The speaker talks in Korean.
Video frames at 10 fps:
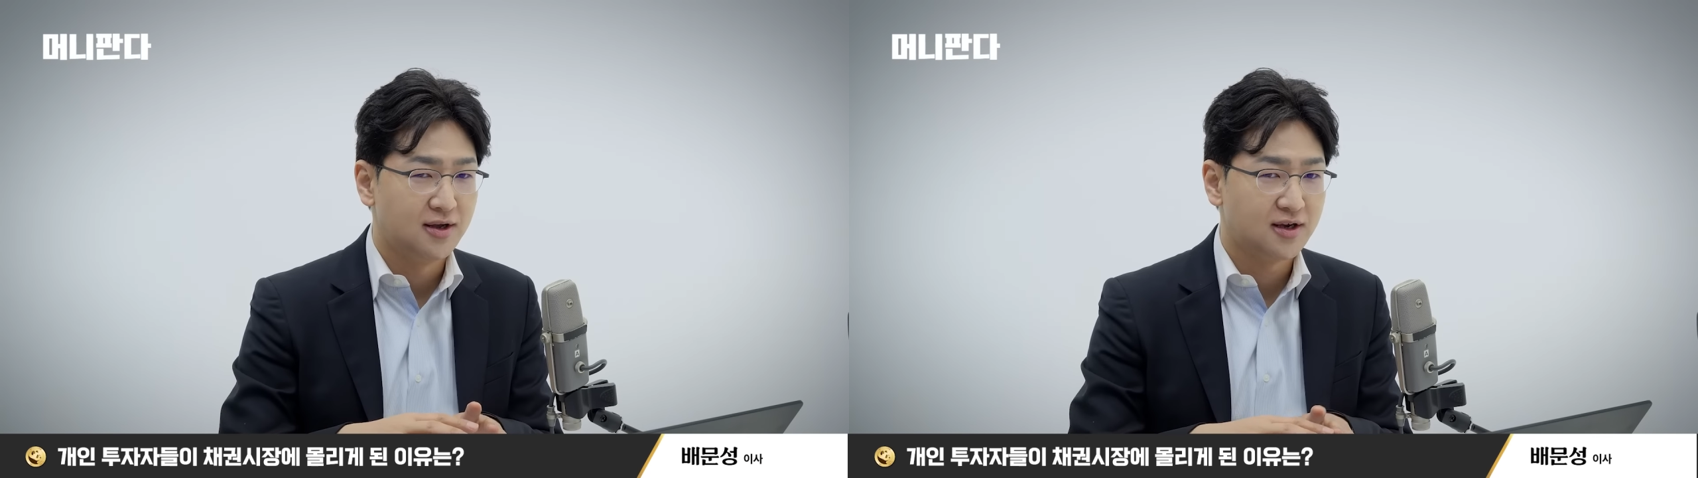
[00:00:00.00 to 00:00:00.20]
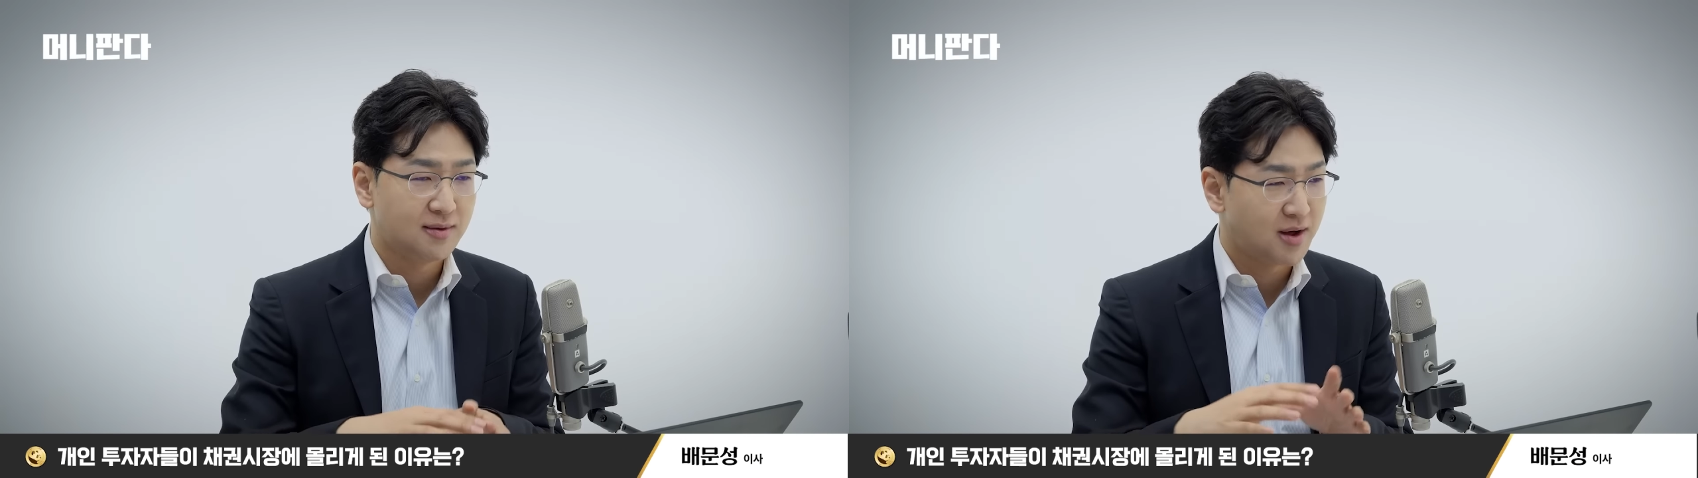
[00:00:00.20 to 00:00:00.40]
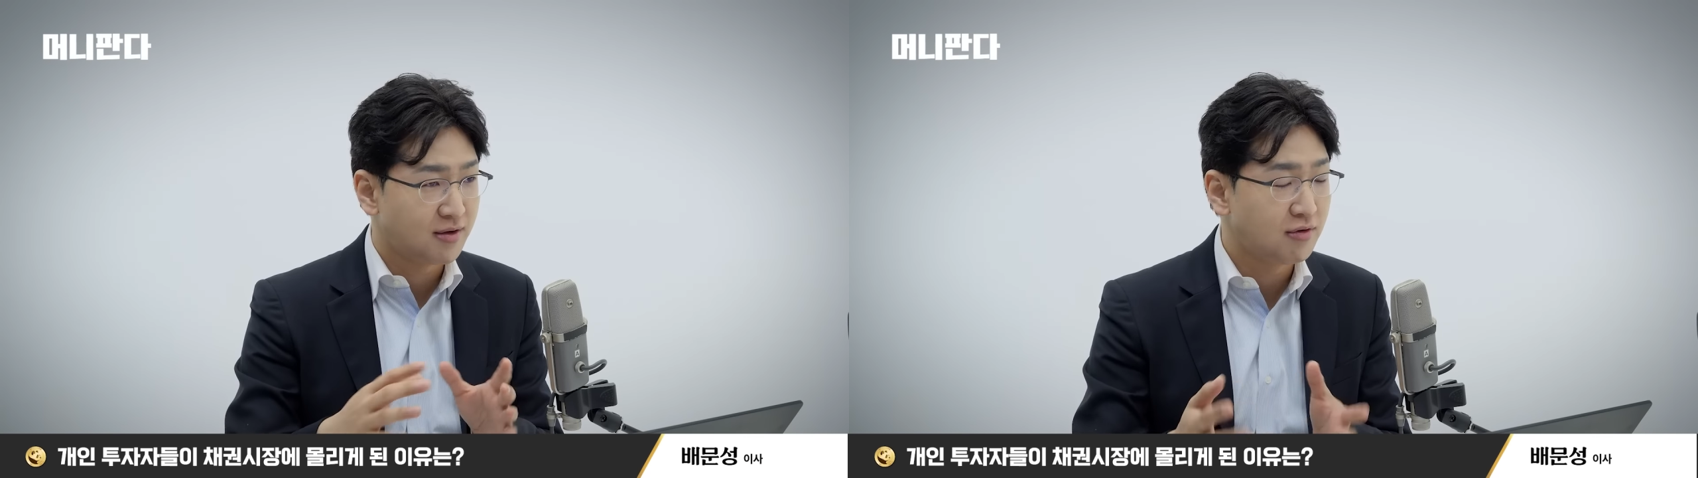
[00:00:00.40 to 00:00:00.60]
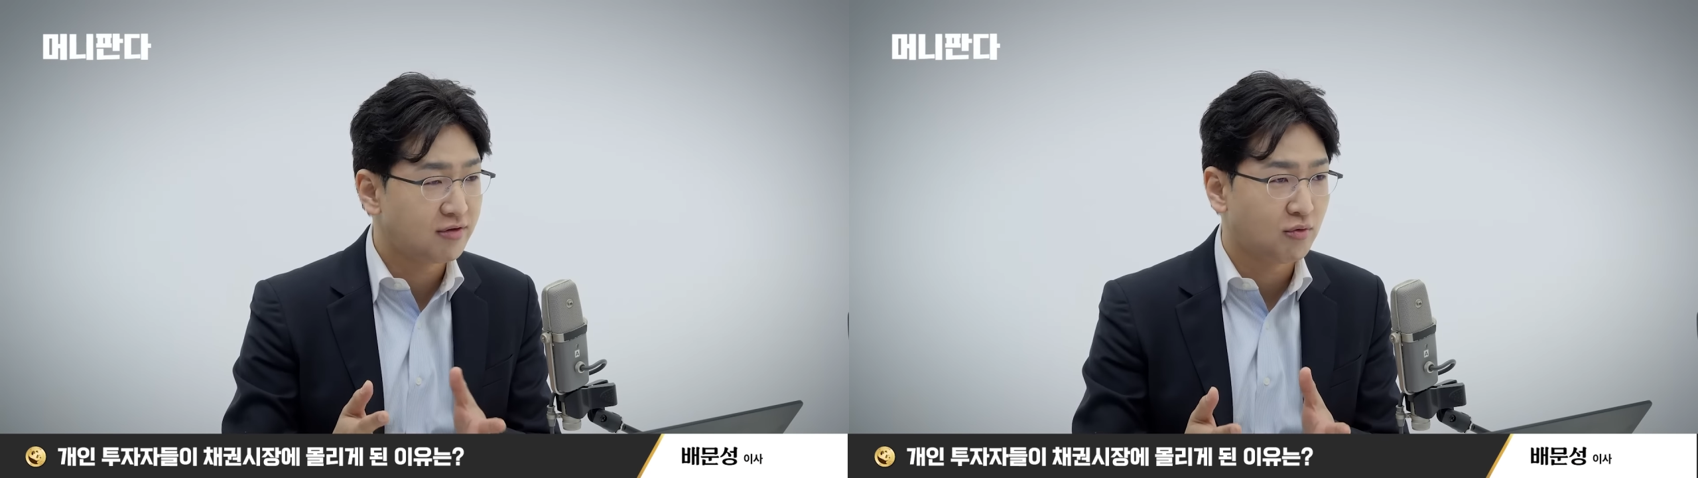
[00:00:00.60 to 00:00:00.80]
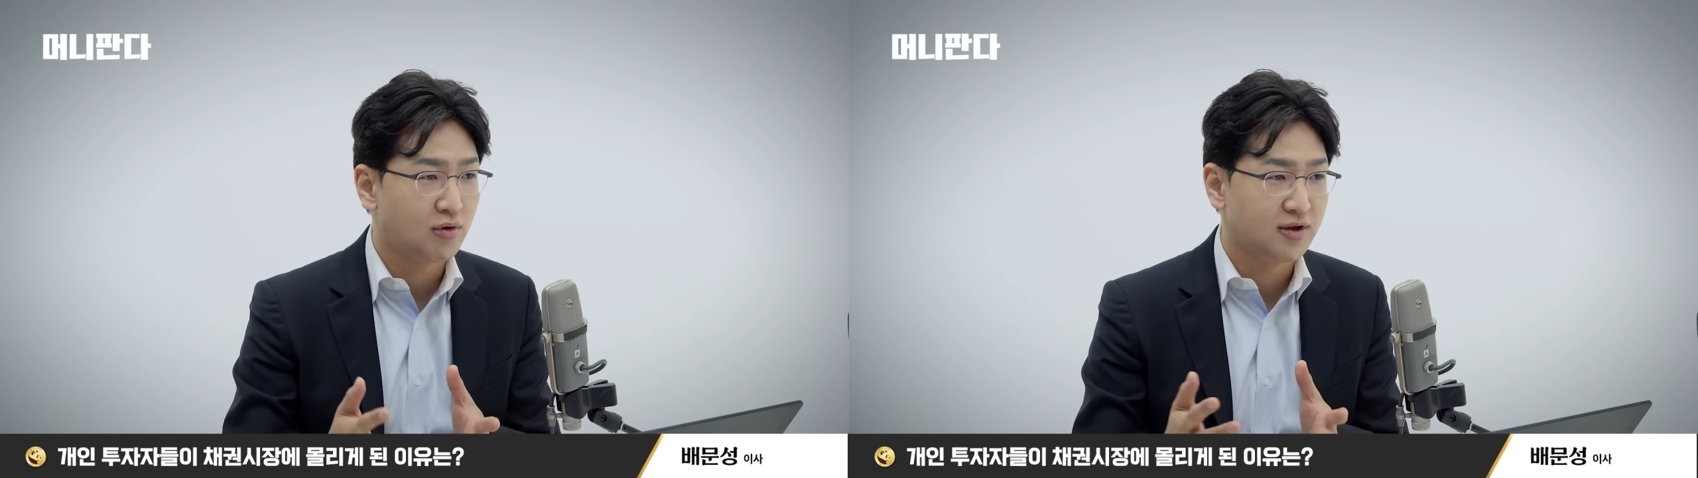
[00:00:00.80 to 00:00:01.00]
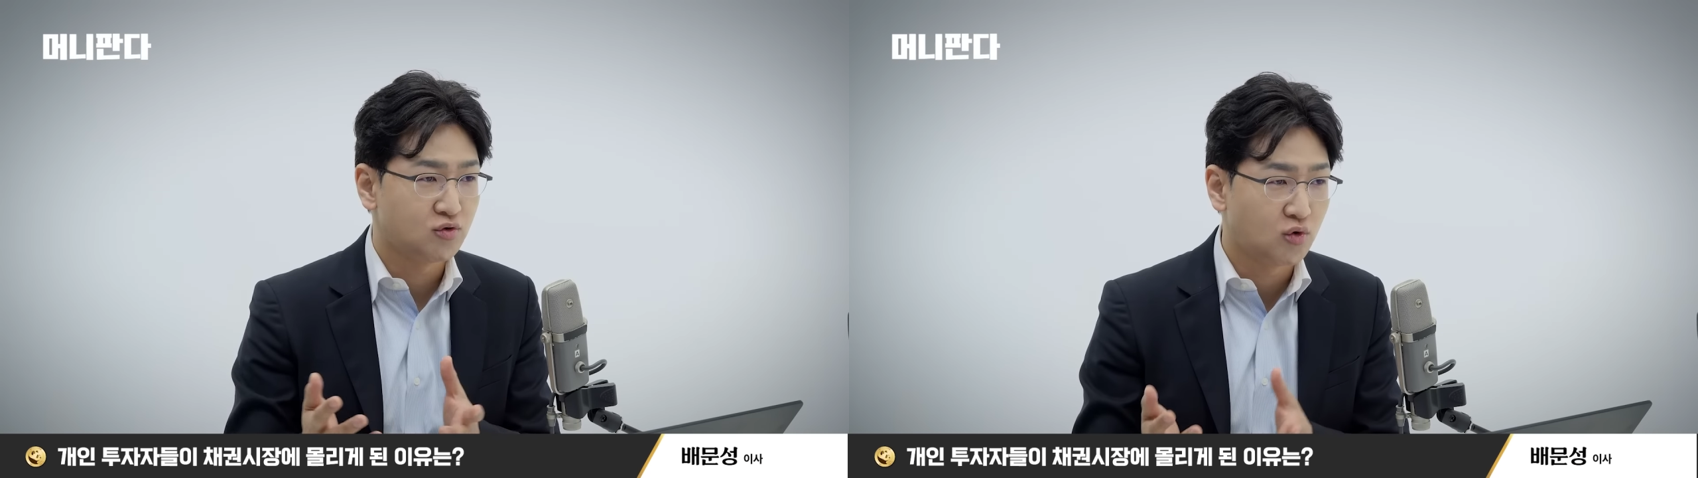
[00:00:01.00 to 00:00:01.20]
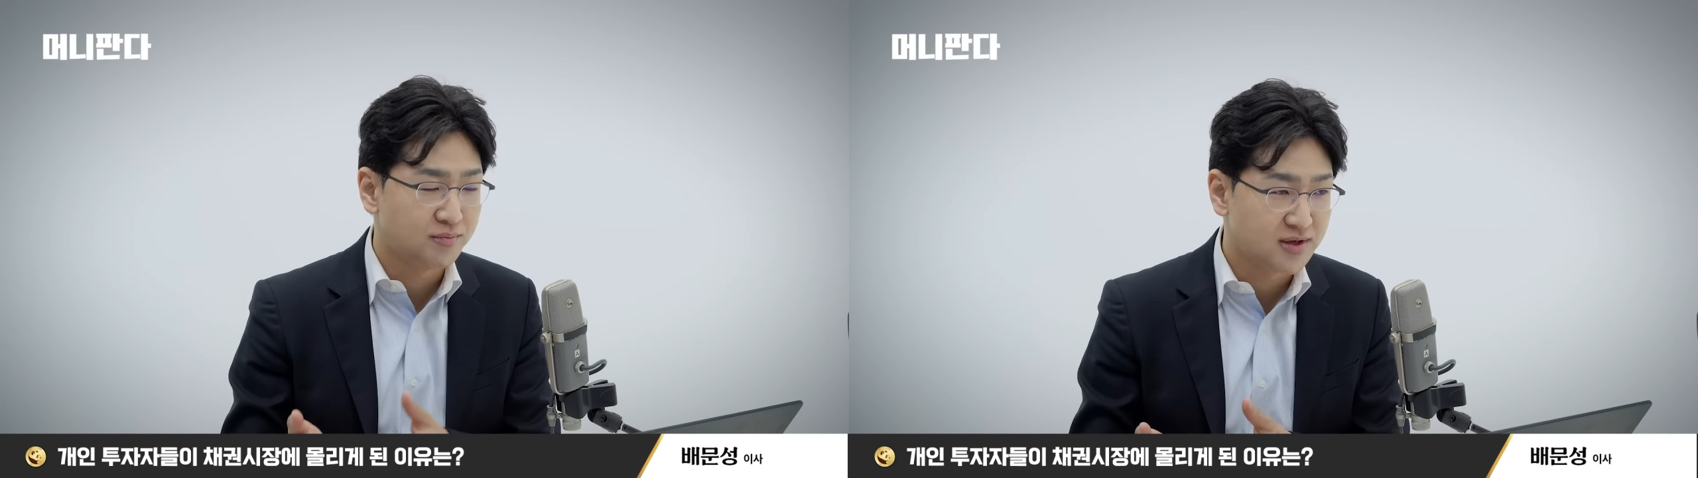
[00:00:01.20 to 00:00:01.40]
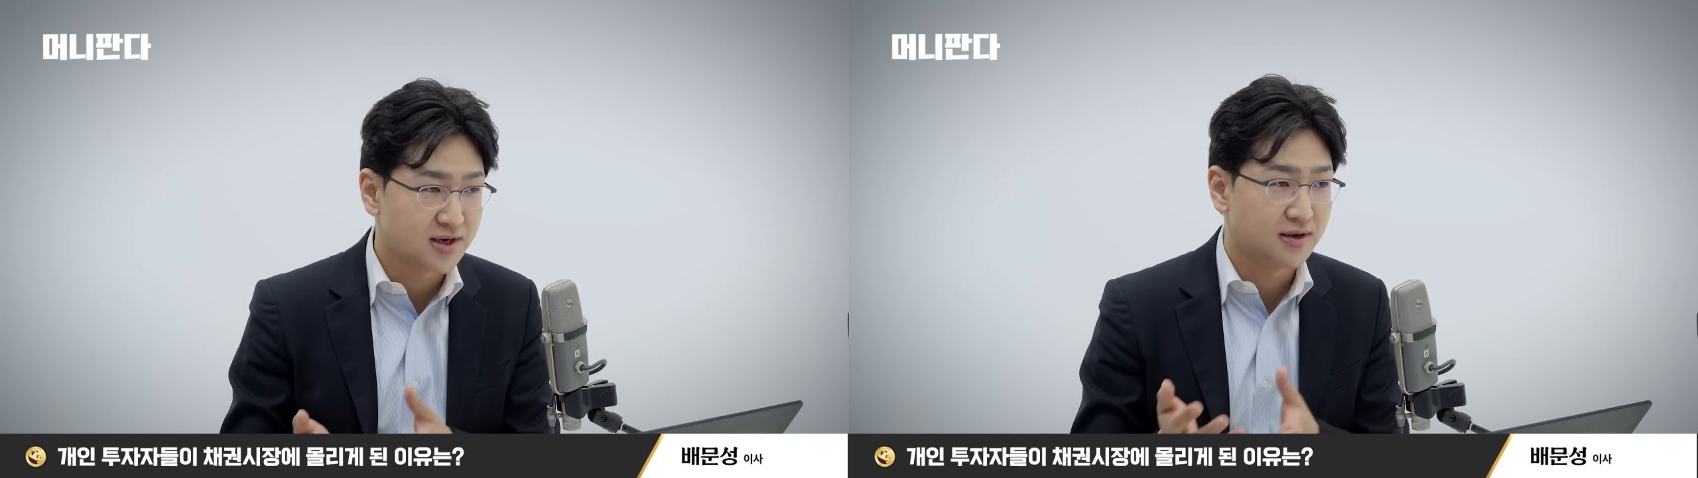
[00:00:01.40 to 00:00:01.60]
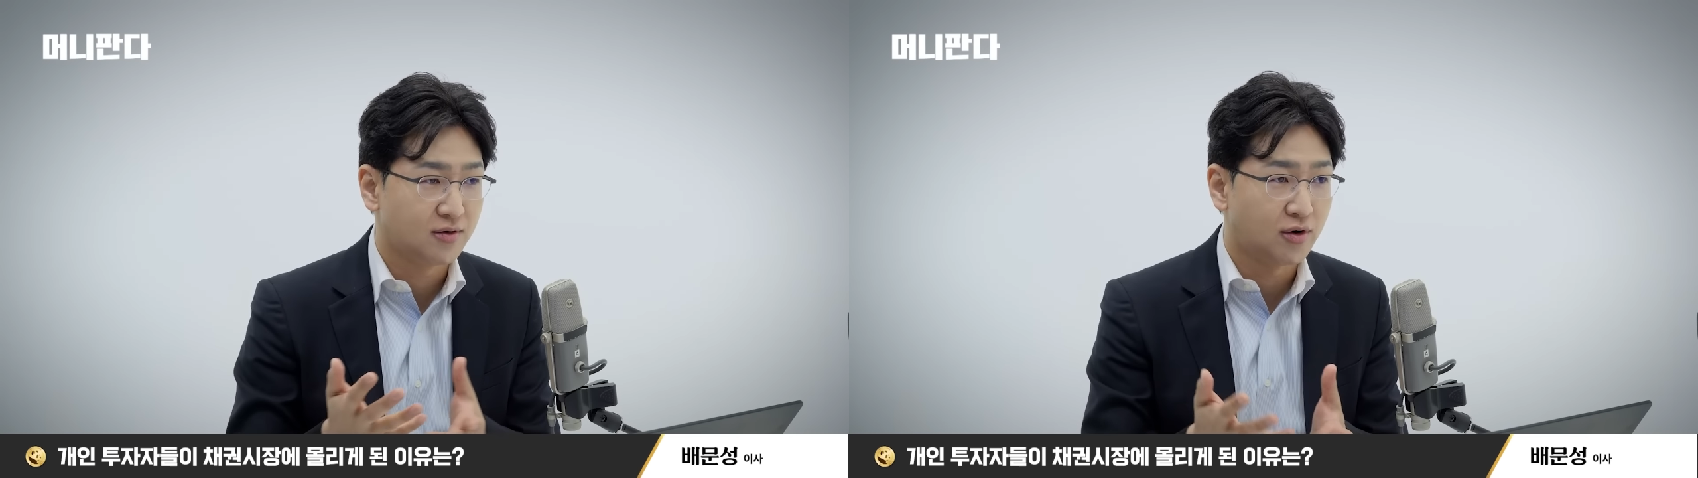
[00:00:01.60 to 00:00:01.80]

그나마 서울 수도권이 조금 이제